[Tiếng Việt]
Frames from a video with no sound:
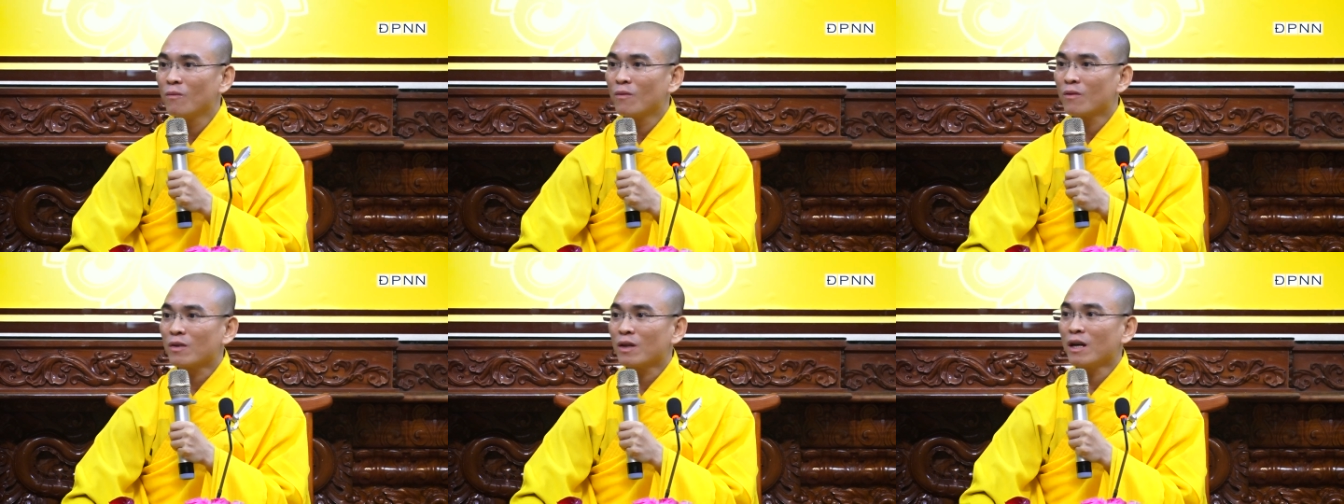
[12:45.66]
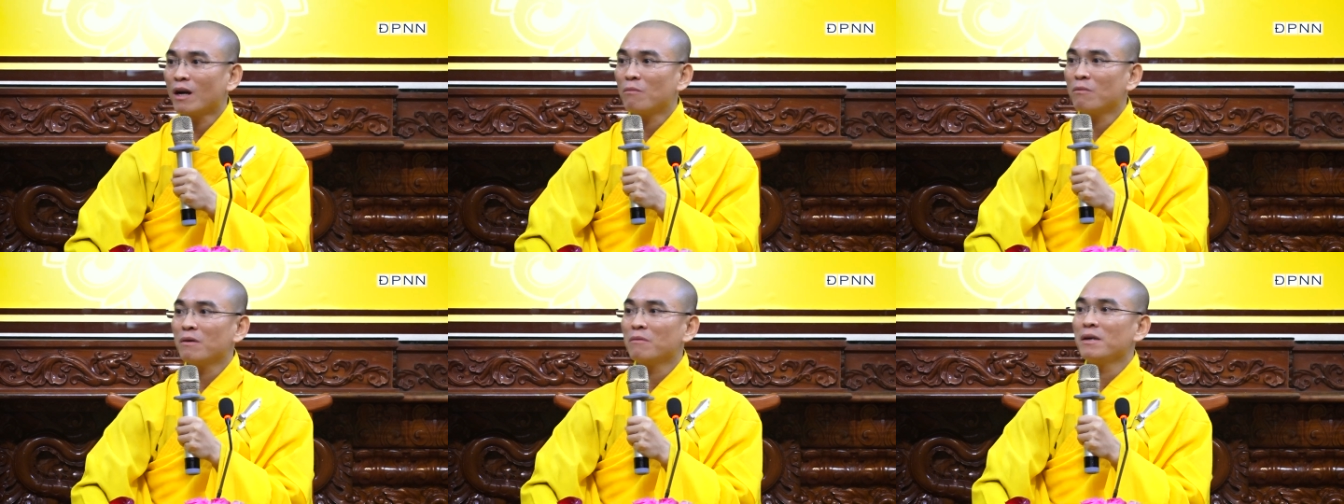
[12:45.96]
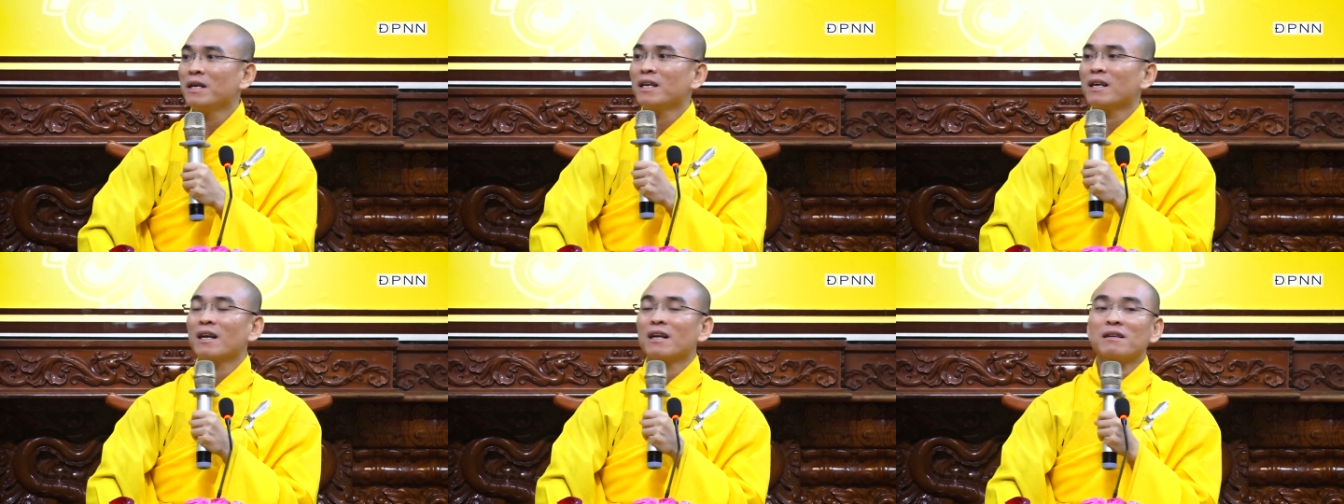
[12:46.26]
Thì ổng mới
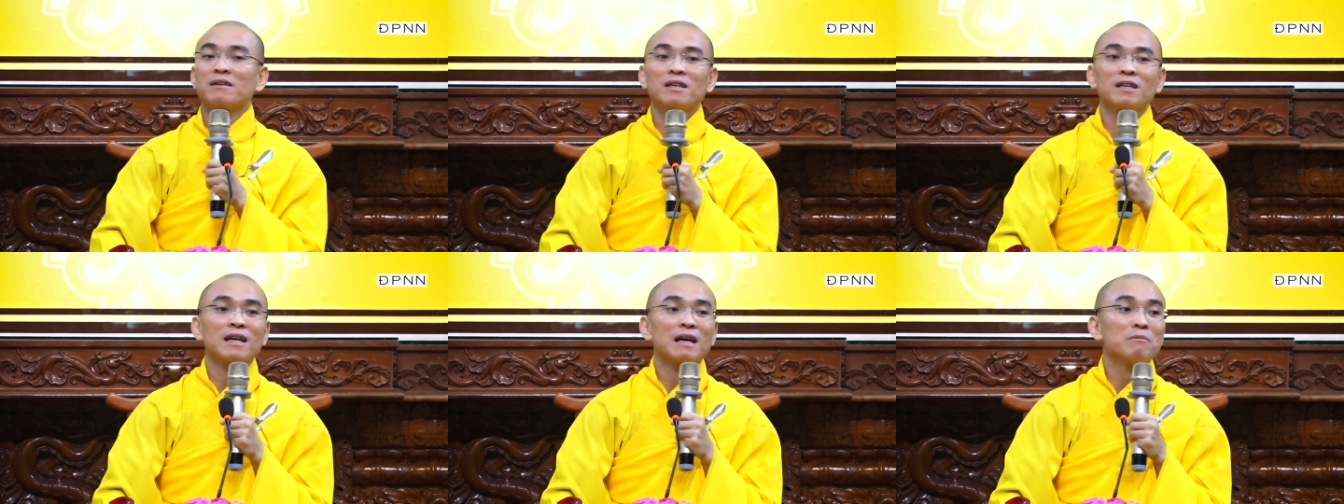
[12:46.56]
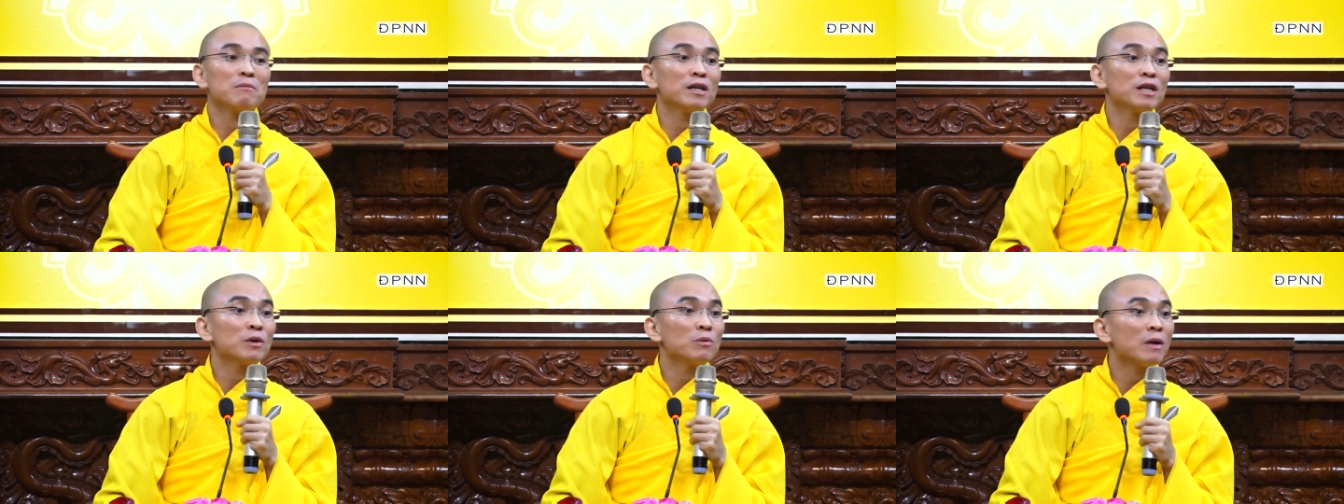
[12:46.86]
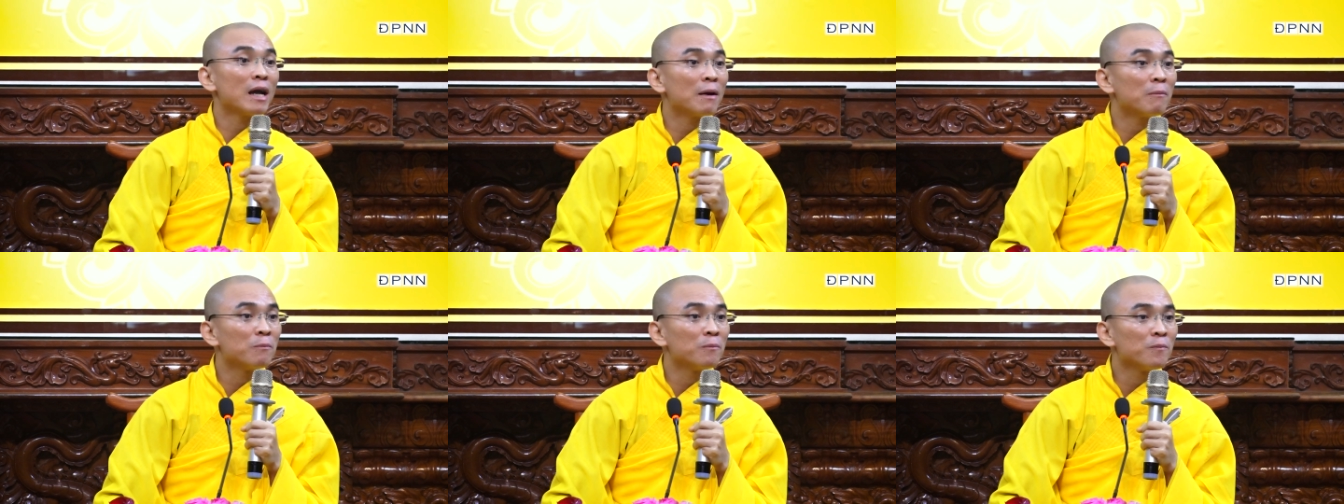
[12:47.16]
biết là thì ra mình hiểu
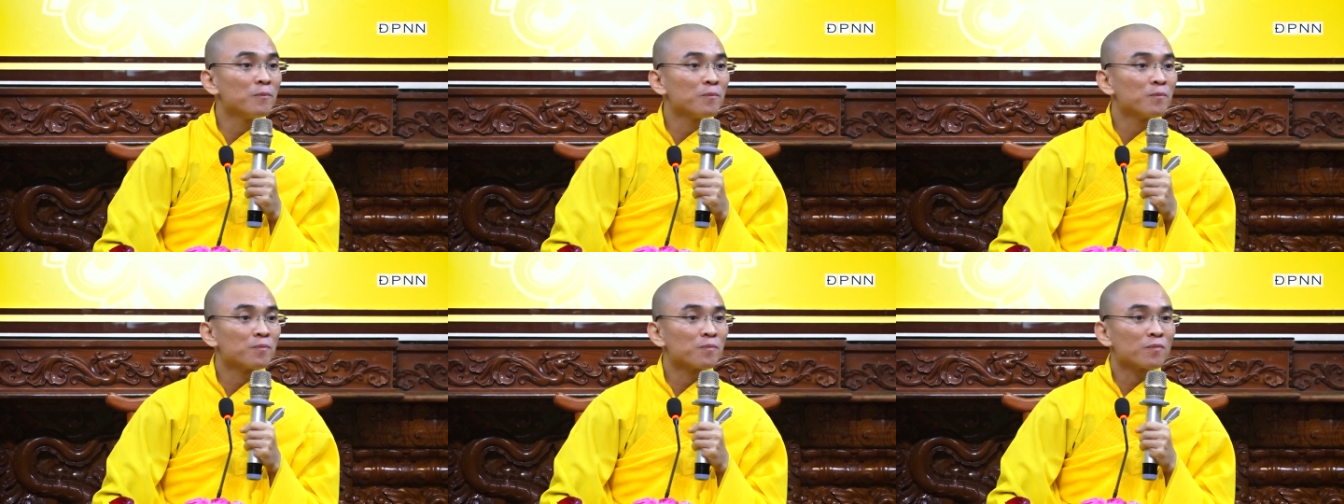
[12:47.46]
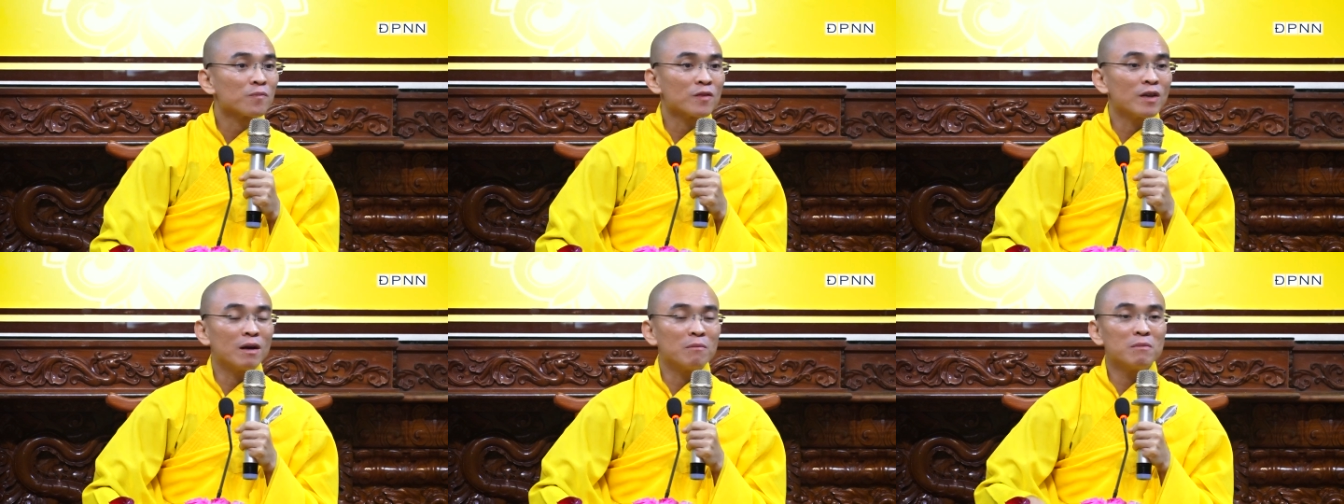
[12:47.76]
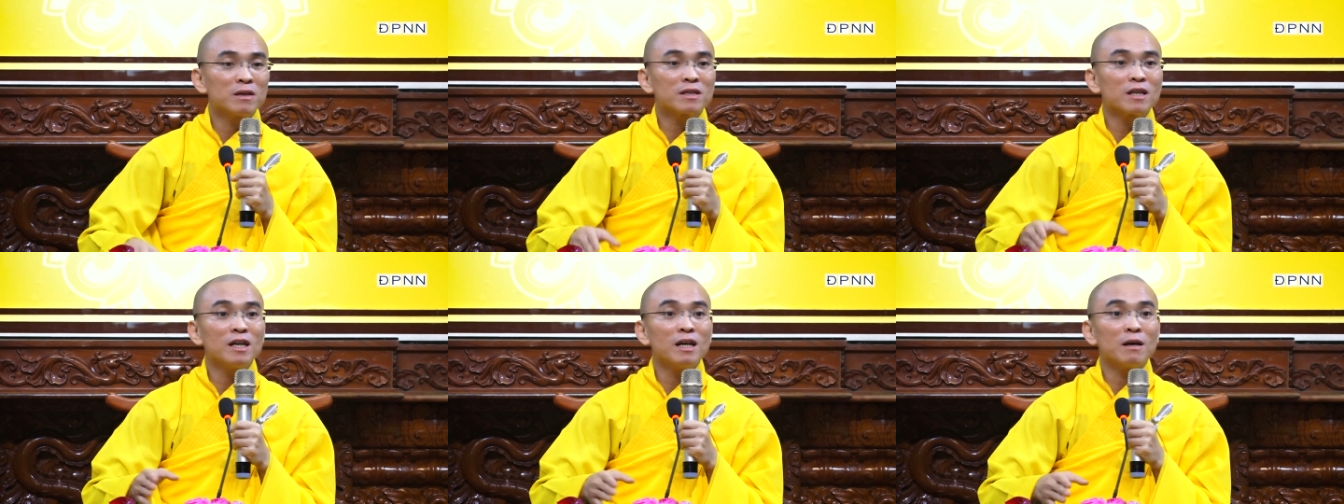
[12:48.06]
lầm. Thì ổng
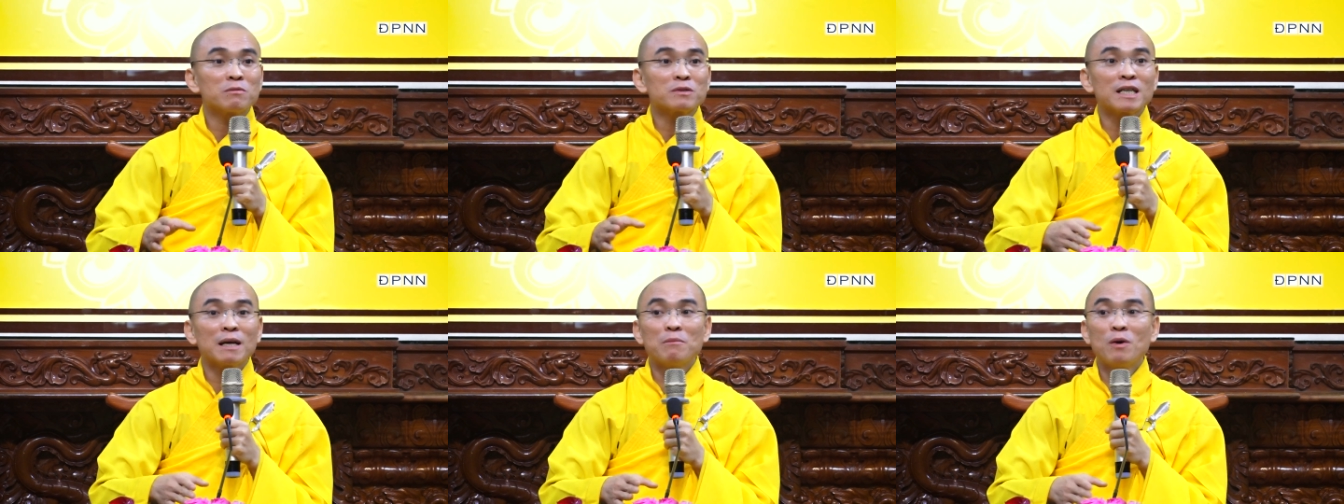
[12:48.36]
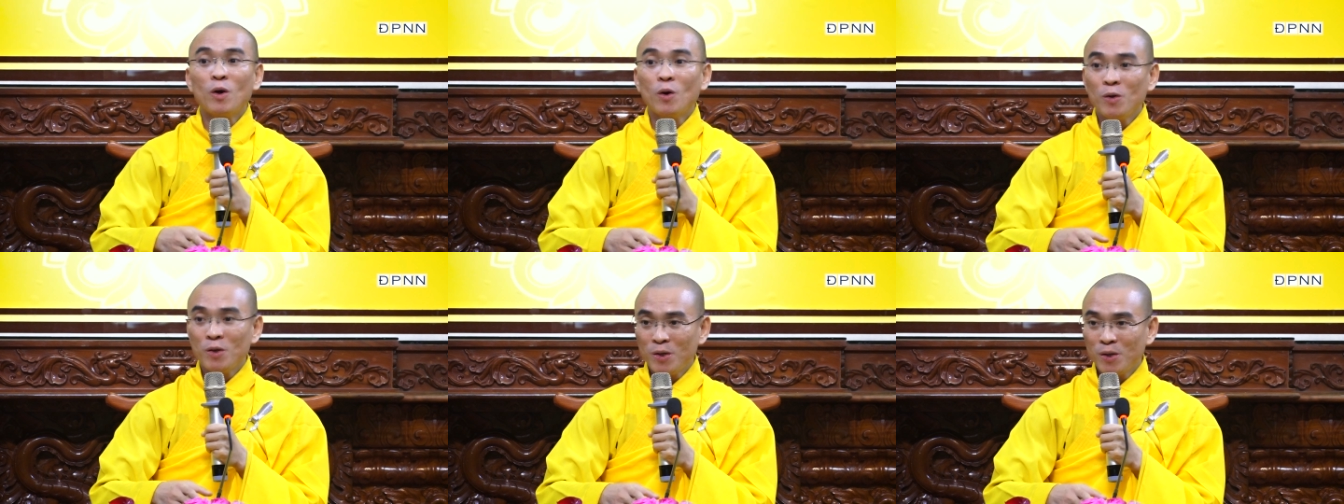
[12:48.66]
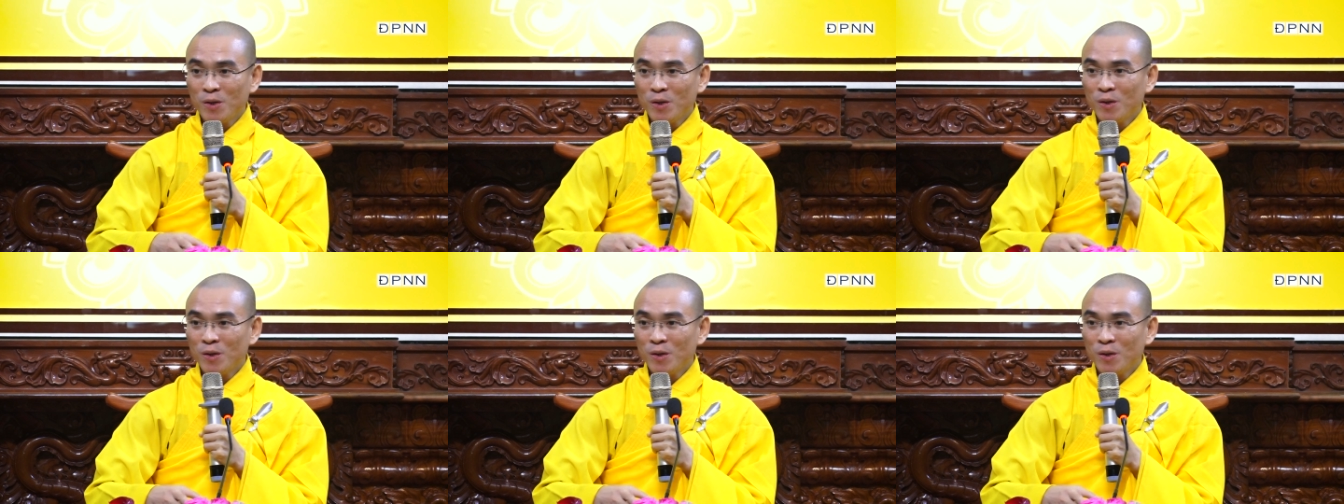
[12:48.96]
mới tới, ổng sám hối,